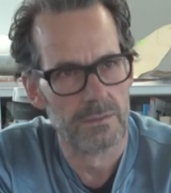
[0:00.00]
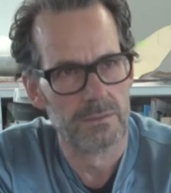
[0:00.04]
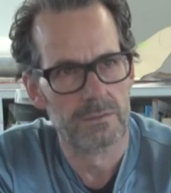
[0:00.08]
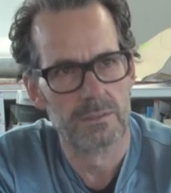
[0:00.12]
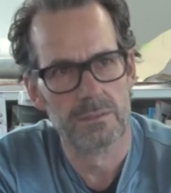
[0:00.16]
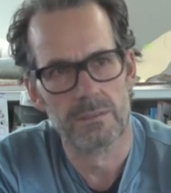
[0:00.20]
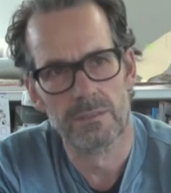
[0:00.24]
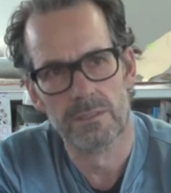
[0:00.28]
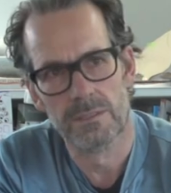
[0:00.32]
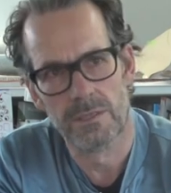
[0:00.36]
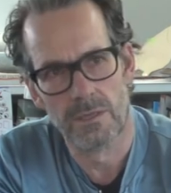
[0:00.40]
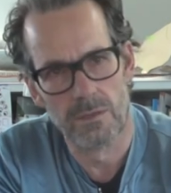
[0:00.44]

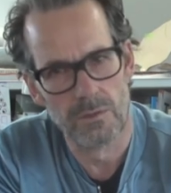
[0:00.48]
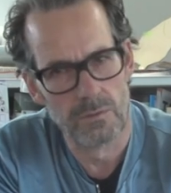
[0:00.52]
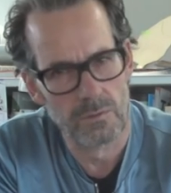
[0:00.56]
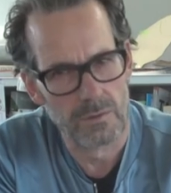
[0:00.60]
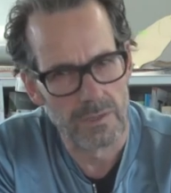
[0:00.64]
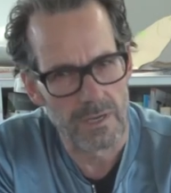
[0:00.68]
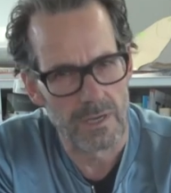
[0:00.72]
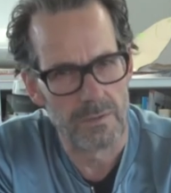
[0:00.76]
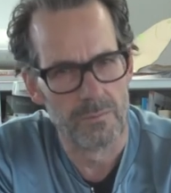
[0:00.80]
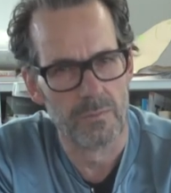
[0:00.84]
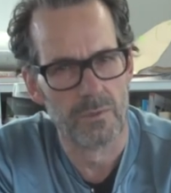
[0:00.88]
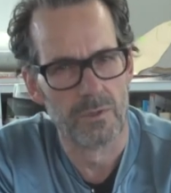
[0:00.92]
den
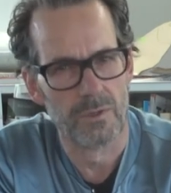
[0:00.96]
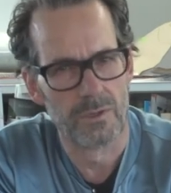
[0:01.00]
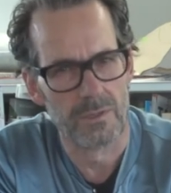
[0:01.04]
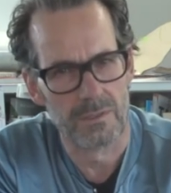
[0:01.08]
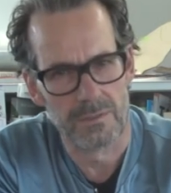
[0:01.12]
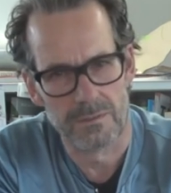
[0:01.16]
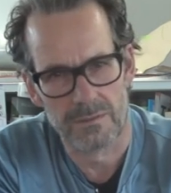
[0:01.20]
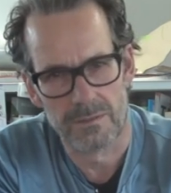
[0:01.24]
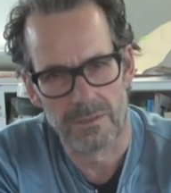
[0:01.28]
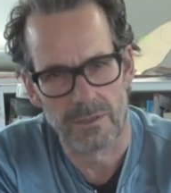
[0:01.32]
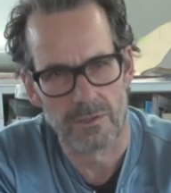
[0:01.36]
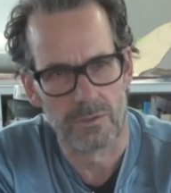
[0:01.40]
Dialog
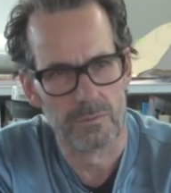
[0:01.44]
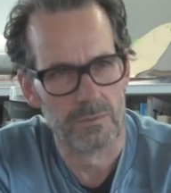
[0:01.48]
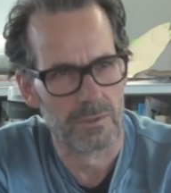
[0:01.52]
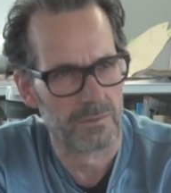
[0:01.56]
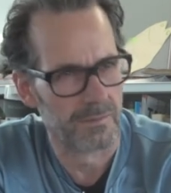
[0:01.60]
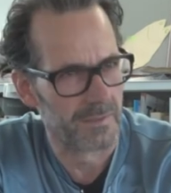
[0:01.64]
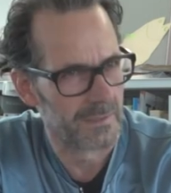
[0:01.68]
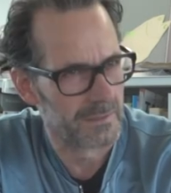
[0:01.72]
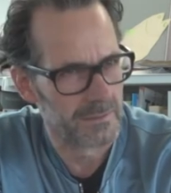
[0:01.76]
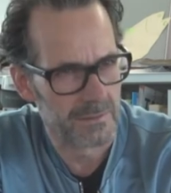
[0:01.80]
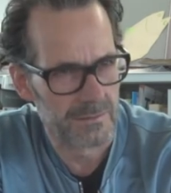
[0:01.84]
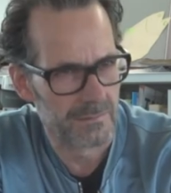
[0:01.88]
ermöglichen darüber,
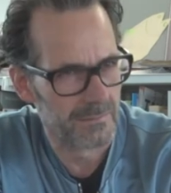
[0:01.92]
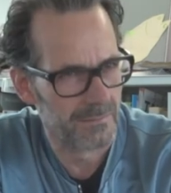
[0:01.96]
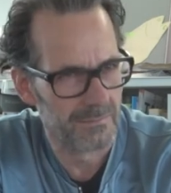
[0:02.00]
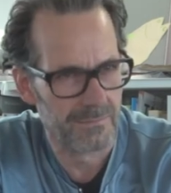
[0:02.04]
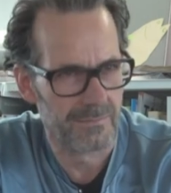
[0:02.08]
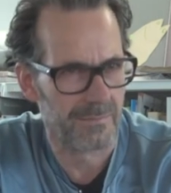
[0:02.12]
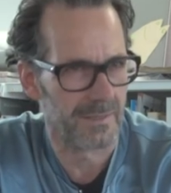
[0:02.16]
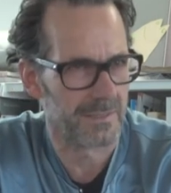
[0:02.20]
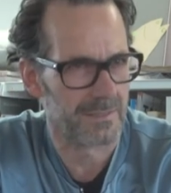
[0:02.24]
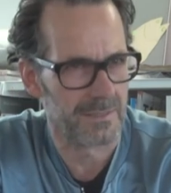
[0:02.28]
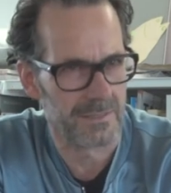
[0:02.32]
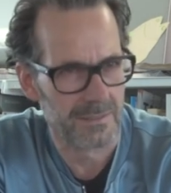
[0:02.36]
was,
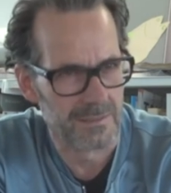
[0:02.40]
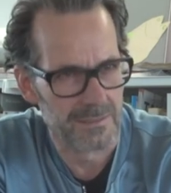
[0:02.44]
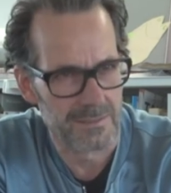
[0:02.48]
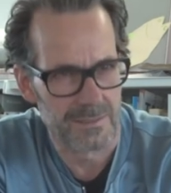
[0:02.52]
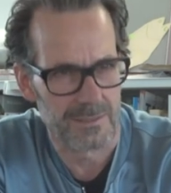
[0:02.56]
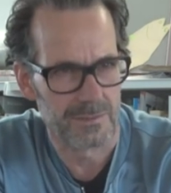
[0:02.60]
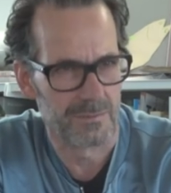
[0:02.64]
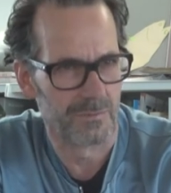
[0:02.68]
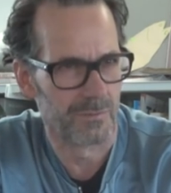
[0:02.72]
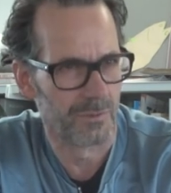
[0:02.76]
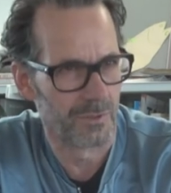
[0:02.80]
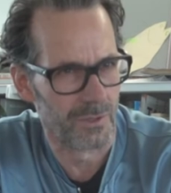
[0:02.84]
was ist
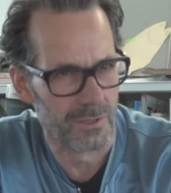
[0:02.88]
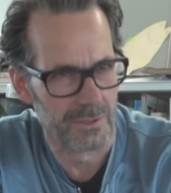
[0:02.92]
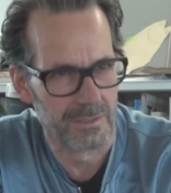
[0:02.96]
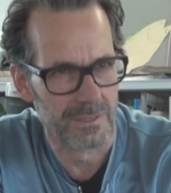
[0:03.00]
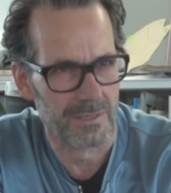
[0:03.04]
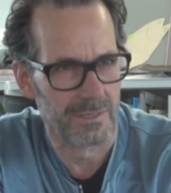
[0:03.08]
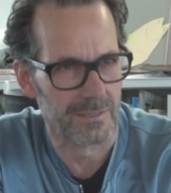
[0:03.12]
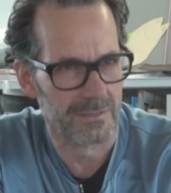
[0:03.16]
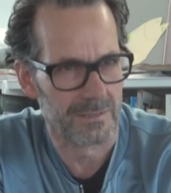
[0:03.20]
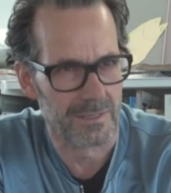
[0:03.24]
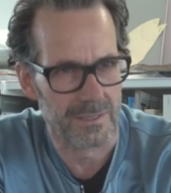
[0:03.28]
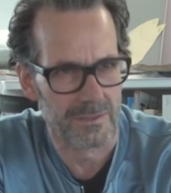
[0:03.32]
das, wo könnte
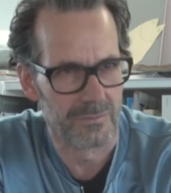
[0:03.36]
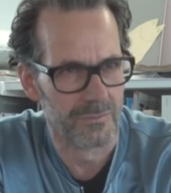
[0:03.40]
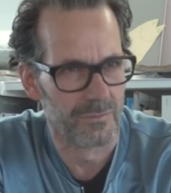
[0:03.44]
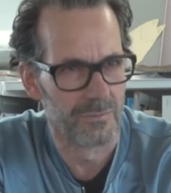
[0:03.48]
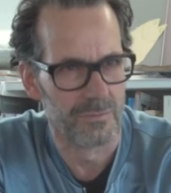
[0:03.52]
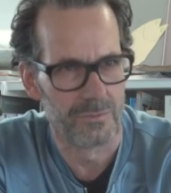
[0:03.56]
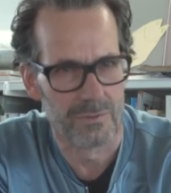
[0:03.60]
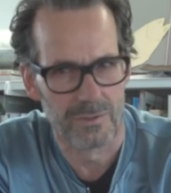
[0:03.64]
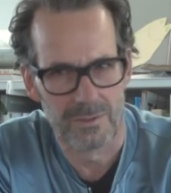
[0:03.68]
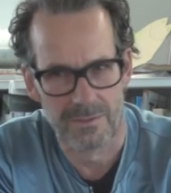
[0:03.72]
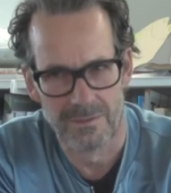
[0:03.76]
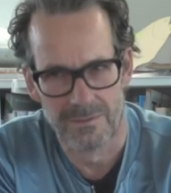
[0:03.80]
das
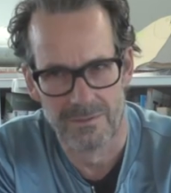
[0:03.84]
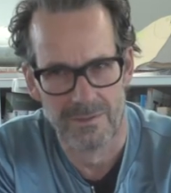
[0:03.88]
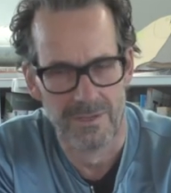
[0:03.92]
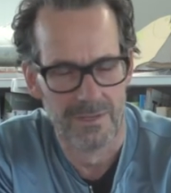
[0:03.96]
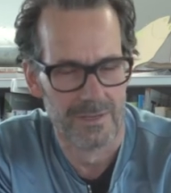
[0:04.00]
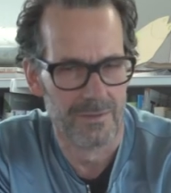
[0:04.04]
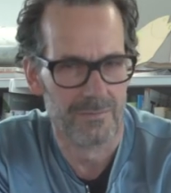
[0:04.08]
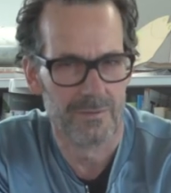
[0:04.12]
hinführen,